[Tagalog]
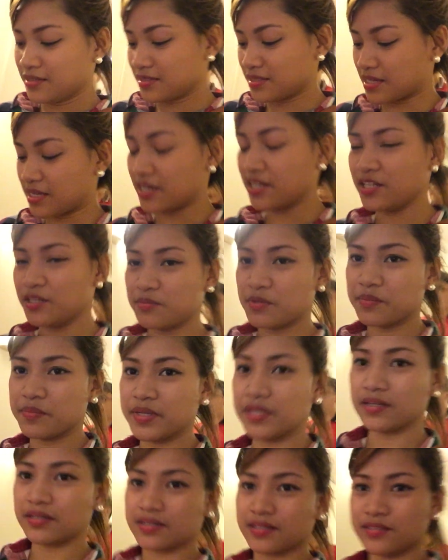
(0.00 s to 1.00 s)
Sana
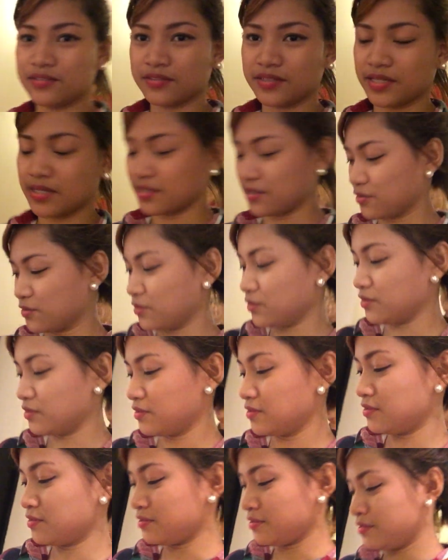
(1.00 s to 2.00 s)
lumamig agad yung
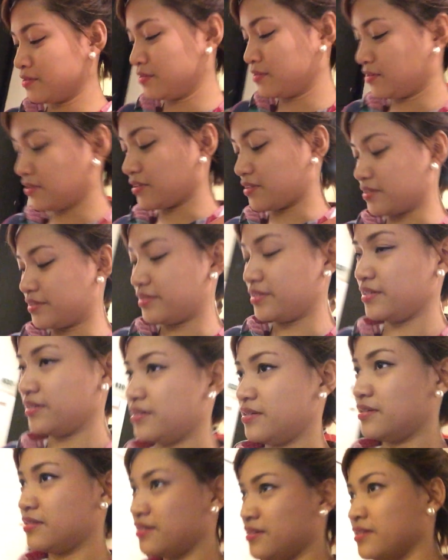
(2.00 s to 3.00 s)
aircon. Kasi,
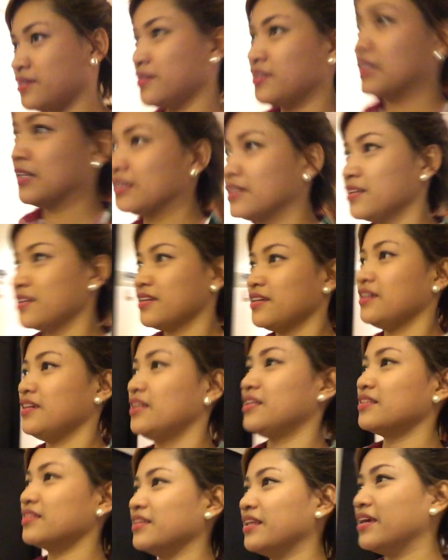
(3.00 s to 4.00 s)

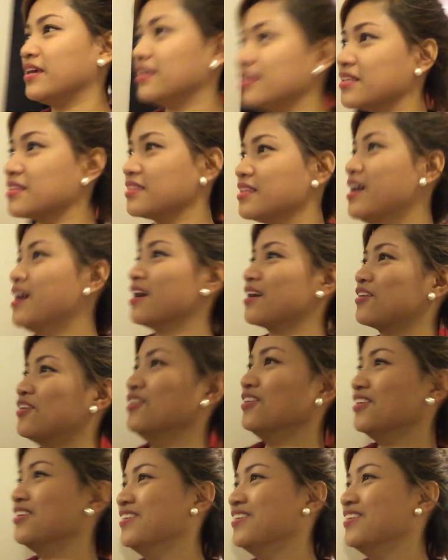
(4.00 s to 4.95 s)
init na init na ako.